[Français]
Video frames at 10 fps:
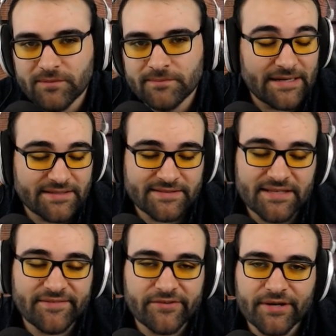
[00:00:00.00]
Malgré ça,
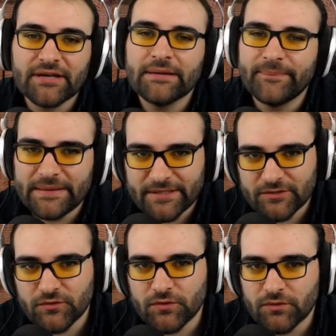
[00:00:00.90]
il va y avoir quand même pas mal
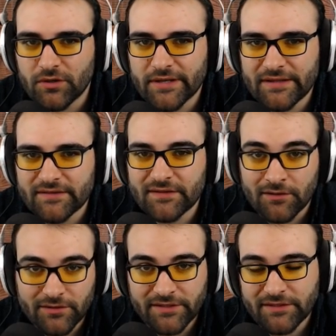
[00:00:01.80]
de tournois organisés
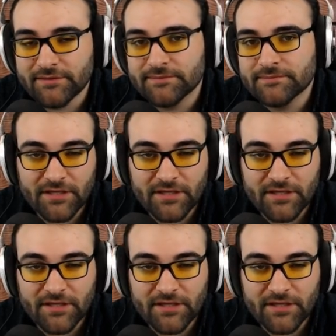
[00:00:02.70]
en ligne.